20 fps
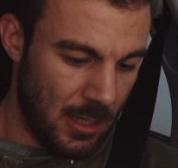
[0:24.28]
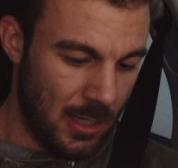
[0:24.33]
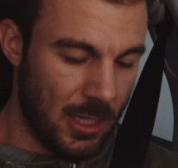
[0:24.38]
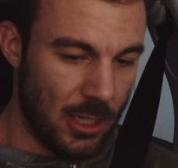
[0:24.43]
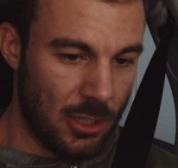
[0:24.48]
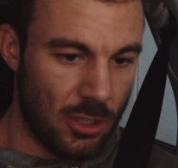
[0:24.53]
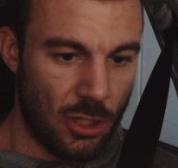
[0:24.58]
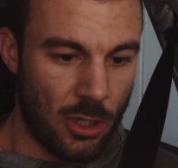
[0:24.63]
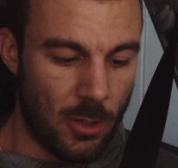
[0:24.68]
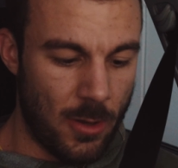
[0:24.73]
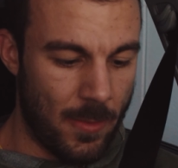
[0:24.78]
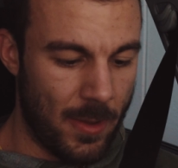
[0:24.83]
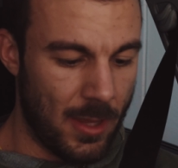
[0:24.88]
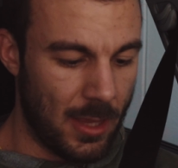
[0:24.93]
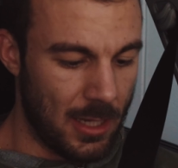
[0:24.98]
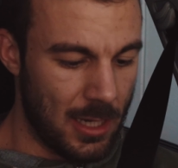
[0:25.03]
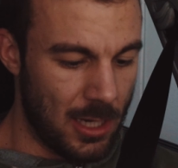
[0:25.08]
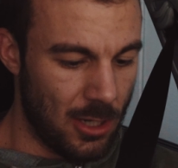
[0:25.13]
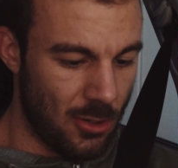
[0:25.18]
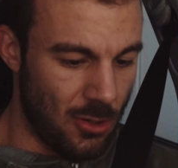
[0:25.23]
y esto lo voy a
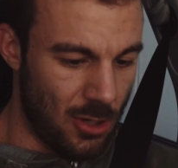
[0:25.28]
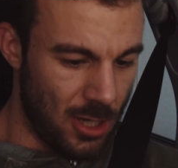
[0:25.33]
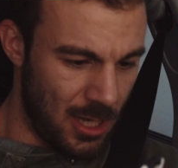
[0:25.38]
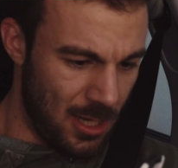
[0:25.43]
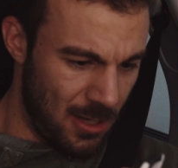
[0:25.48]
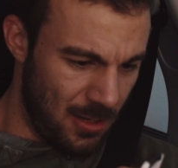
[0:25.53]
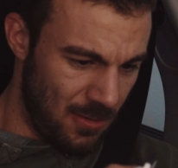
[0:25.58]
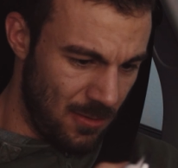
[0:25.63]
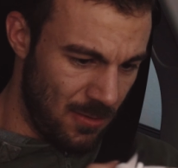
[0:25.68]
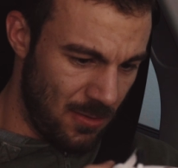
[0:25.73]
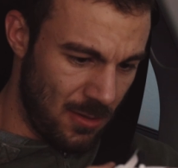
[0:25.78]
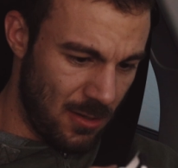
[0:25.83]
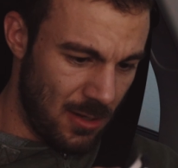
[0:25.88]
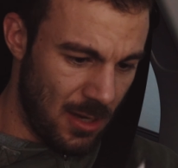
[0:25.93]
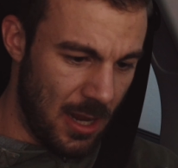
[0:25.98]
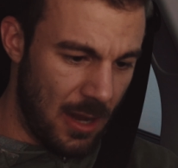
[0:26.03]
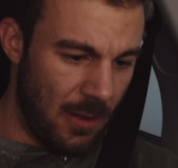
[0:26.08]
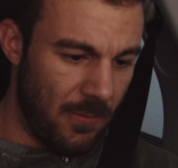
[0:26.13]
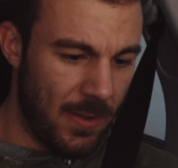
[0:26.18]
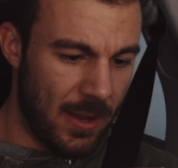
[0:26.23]
mezclar con el
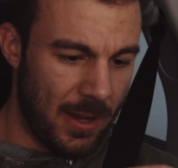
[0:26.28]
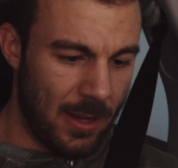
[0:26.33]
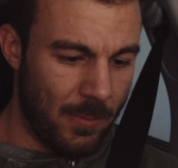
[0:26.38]
Alfa